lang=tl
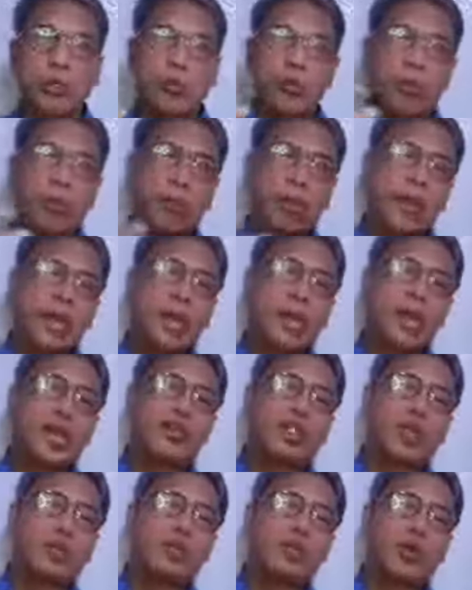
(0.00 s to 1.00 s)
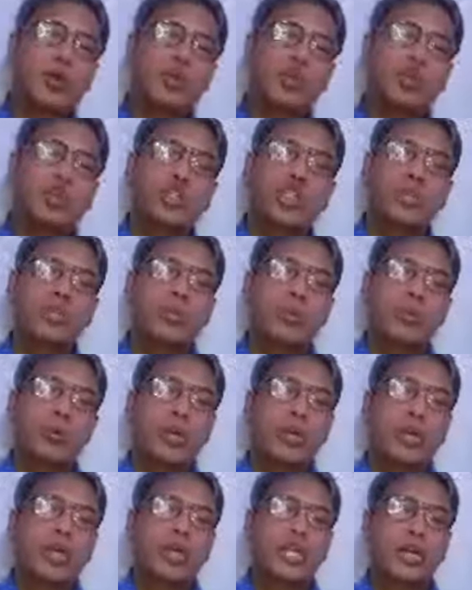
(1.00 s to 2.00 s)
pagmamahal ang ating puso hindi po
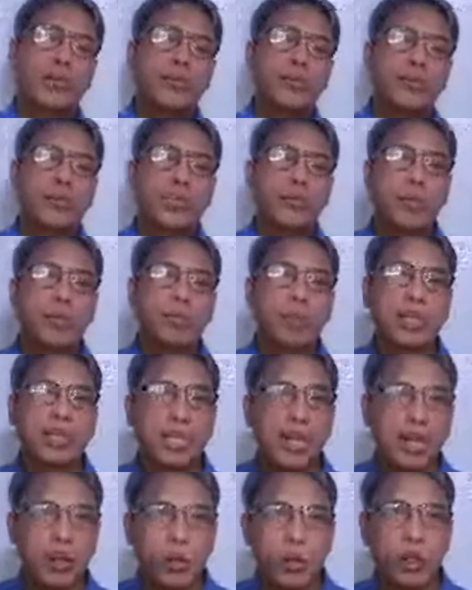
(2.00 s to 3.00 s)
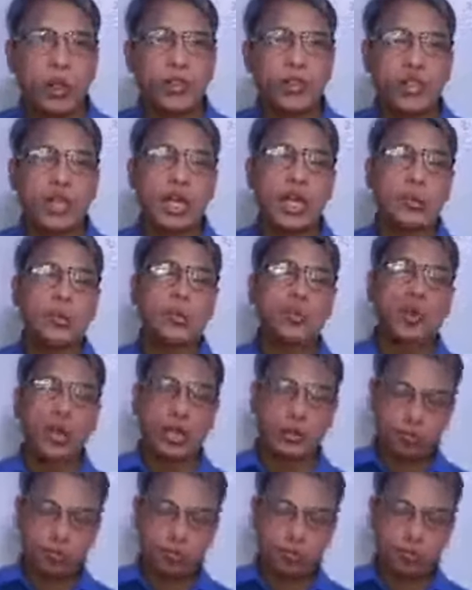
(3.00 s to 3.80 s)
mahirap na magpatawad sa kapwa